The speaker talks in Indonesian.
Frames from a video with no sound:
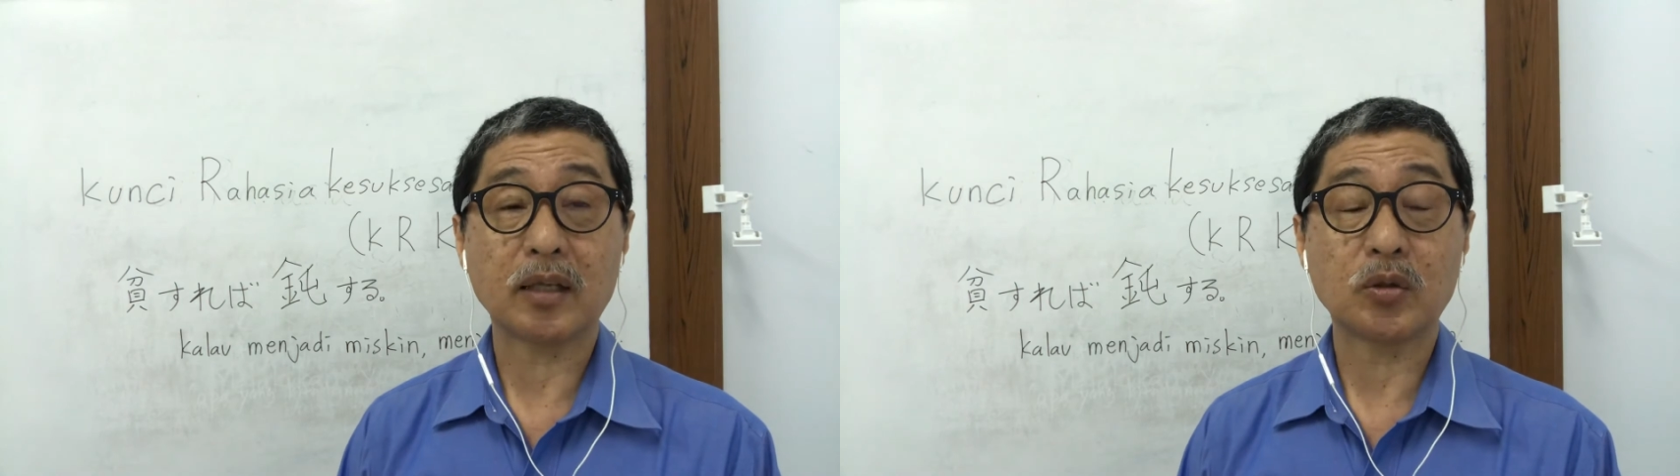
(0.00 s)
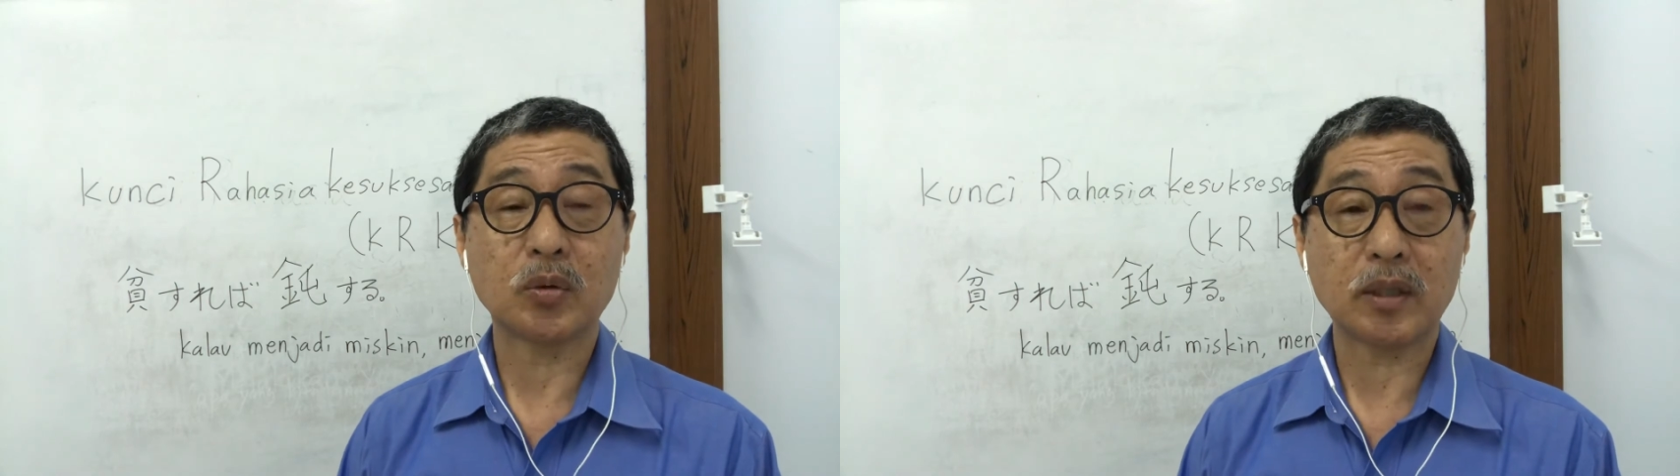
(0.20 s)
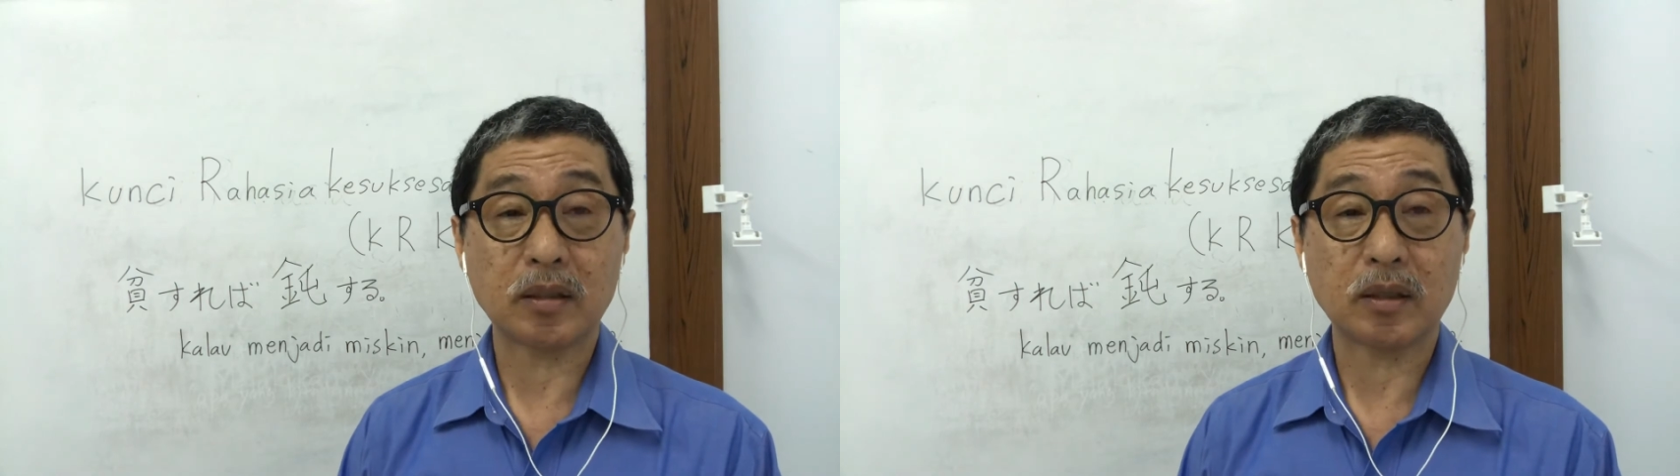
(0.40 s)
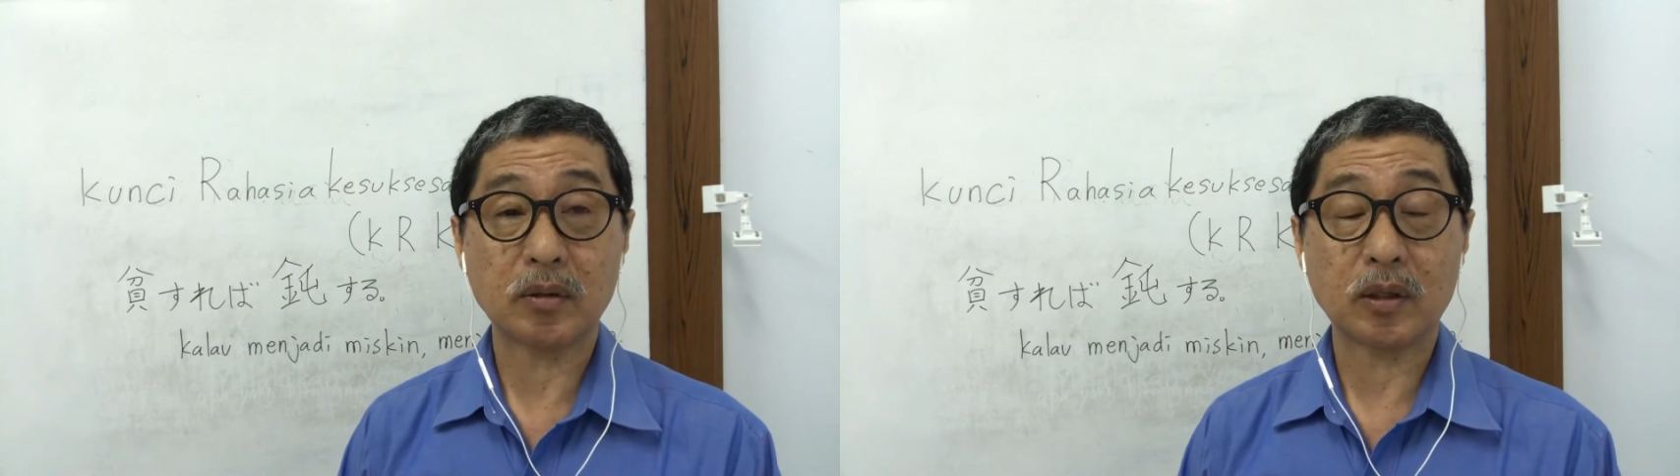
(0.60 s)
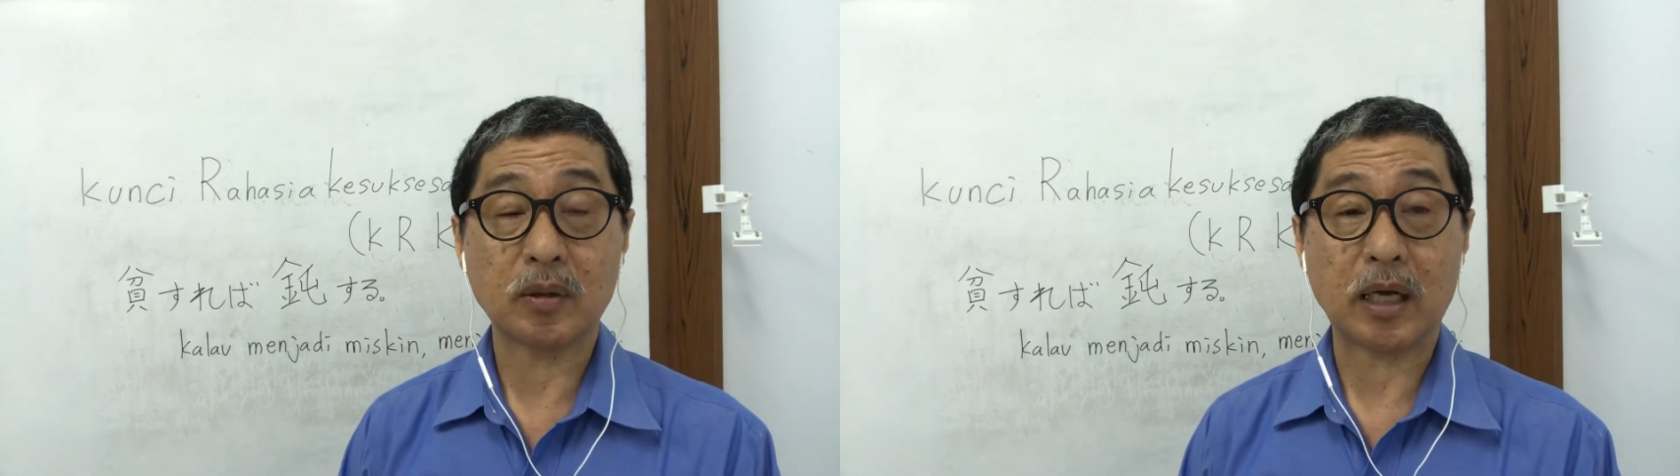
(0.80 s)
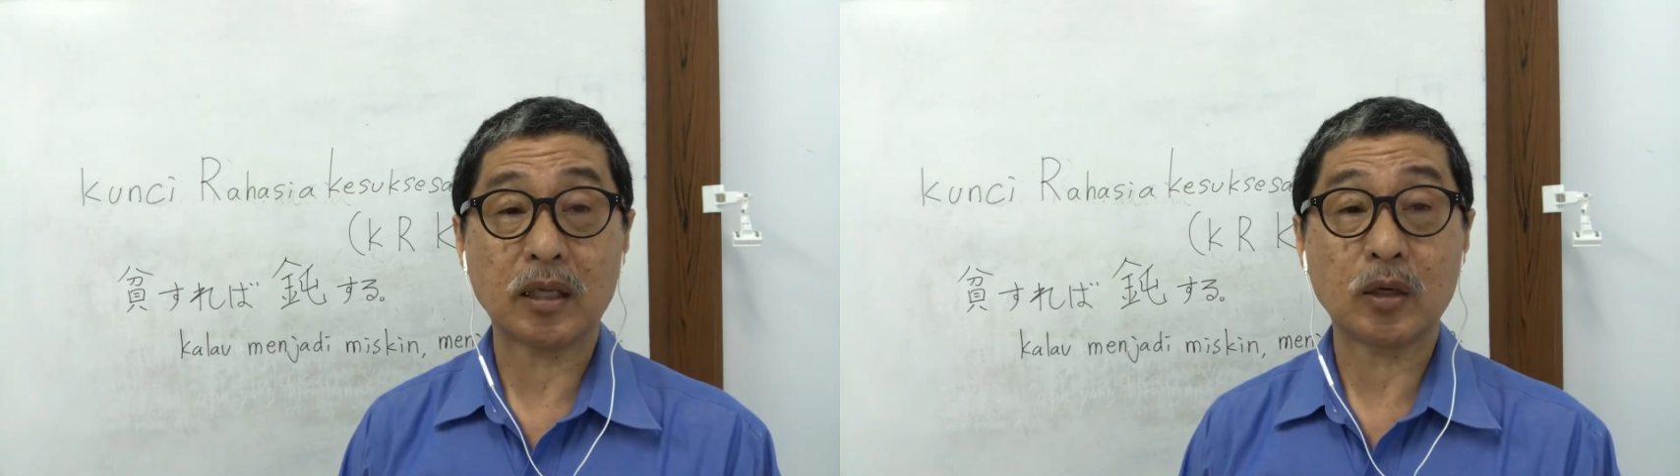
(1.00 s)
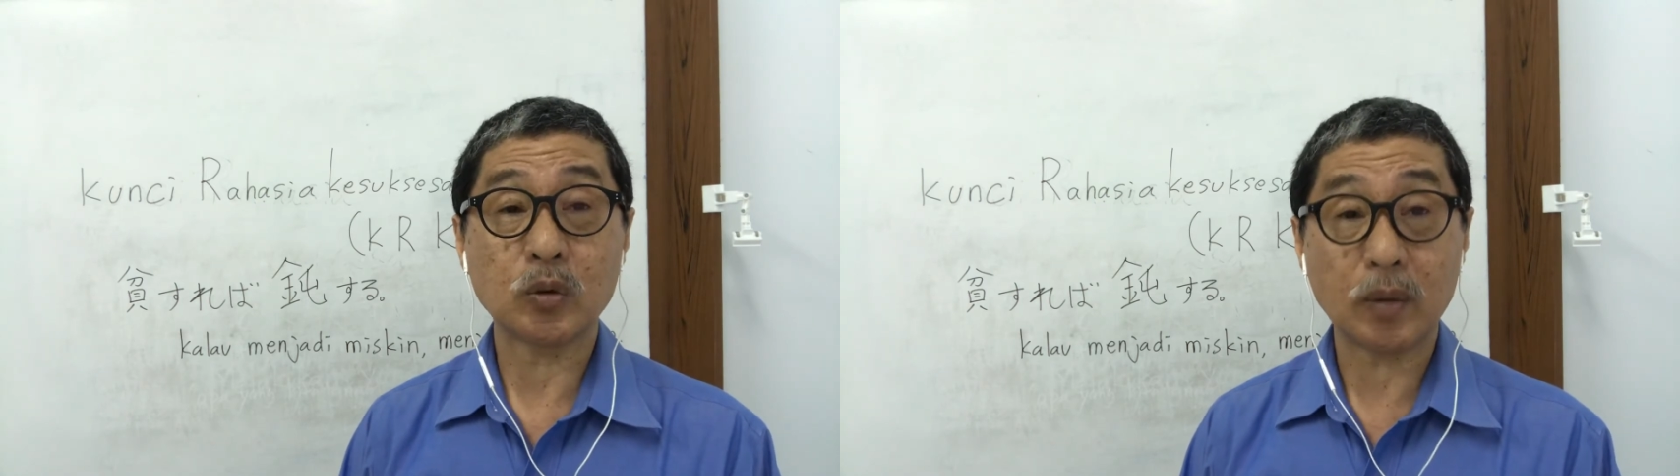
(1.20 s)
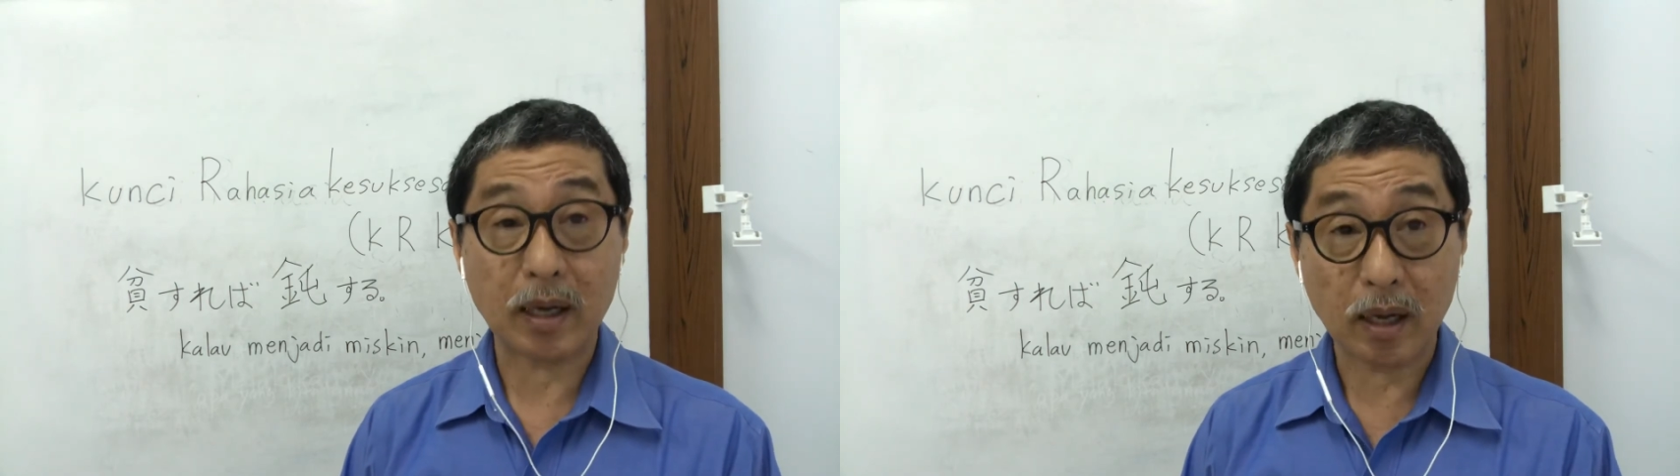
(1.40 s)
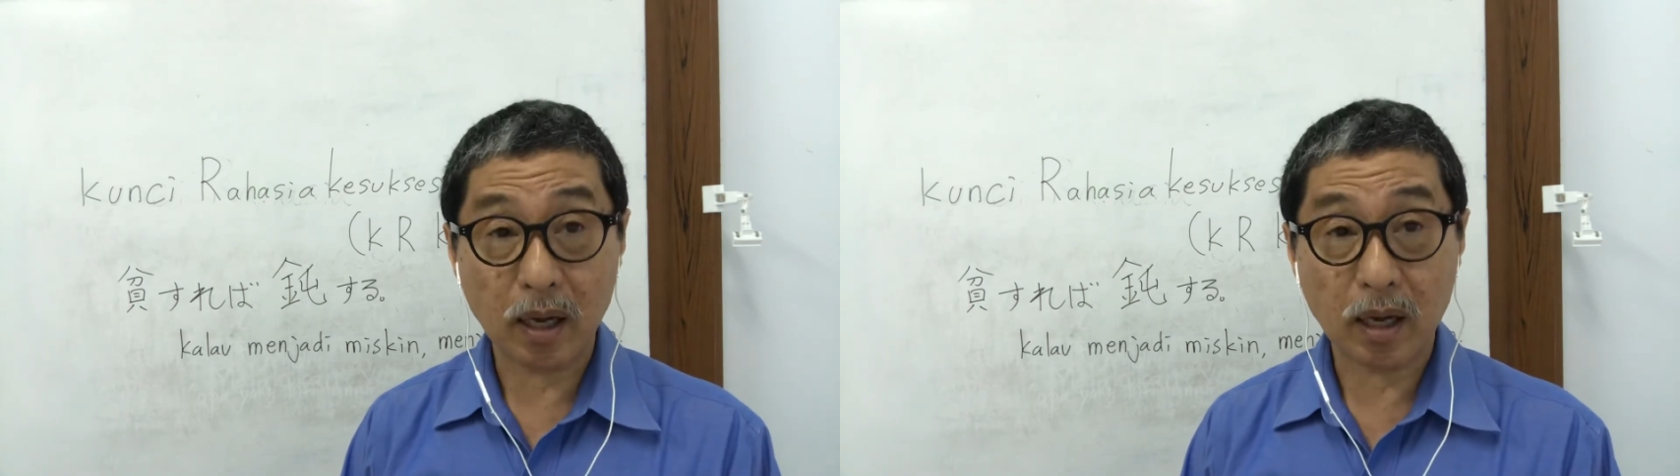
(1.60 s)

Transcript: duit, ada uang,